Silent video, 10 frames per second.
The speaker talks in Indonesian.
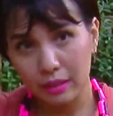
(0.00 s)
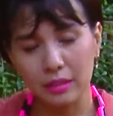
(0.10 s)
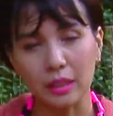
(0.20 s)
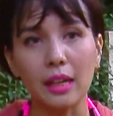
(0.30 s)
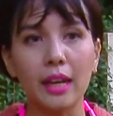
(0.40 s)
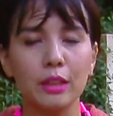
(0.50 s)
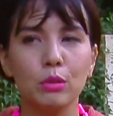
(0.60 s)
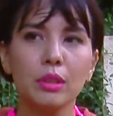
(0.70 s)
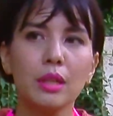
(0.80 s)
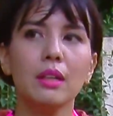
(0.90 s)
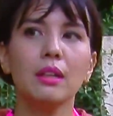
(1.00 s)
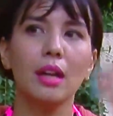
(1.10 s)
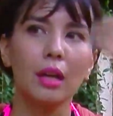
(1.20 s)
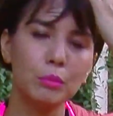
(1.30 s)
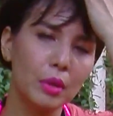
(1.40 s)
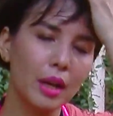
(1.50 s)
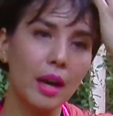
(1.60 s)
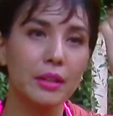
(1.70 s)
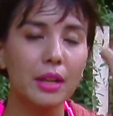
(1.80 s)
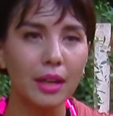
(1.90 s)
setelah itunya alhamdulillah
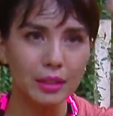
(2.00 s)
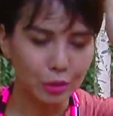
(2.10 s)
nggak ada